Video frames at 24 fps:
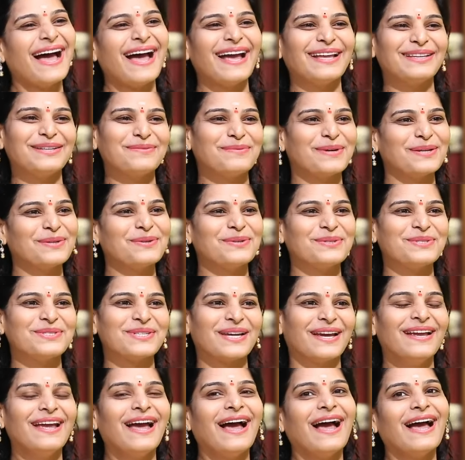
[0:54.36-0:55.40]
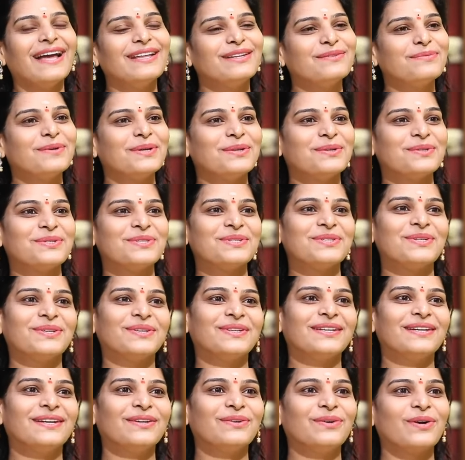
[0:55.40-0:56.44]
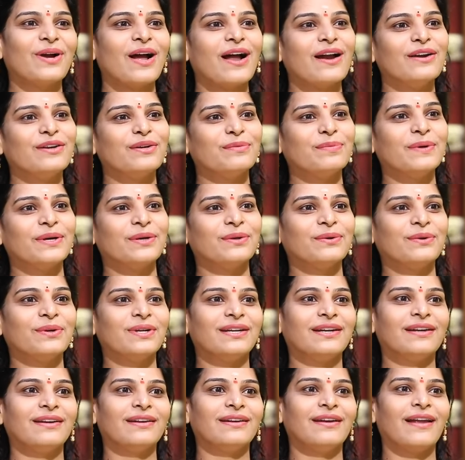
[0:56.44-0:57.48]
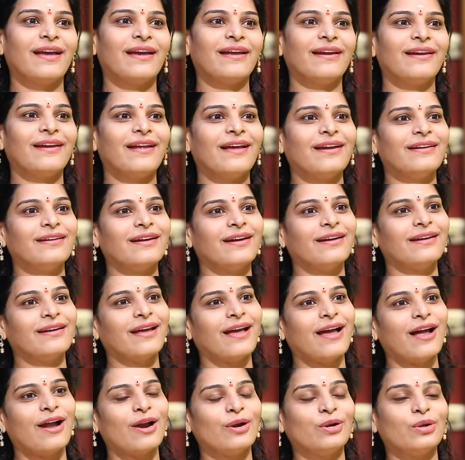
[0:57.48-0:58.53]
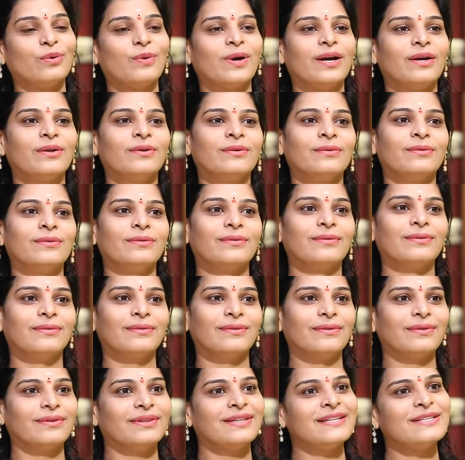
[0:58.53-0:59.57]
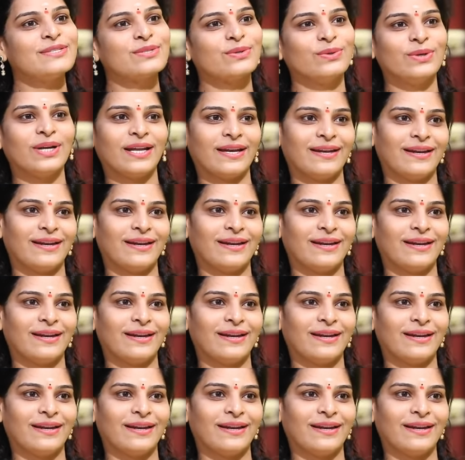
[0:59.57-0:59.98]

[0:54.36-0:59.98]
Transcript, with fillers: హైదరాబాద్కి వచ్చా హైదరాబాద్ వచ్చిన తర్వాత నేను ఒక ఆటో పట్టుకొని నేను ఇలా వెళ్ళాలి అంటే ఆ ఆటో వాడు తీసుకొని